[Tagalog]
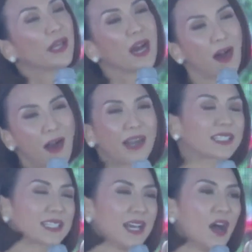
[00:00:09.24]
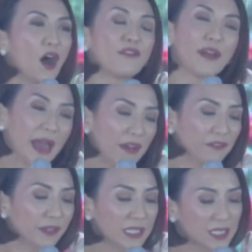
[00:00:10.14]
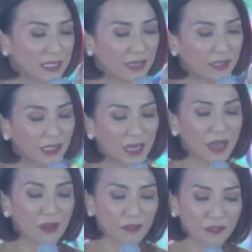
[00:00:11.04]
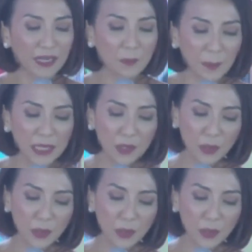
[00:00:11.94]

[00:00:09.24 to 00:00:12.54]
na naifile na ito ng kalihim bago pa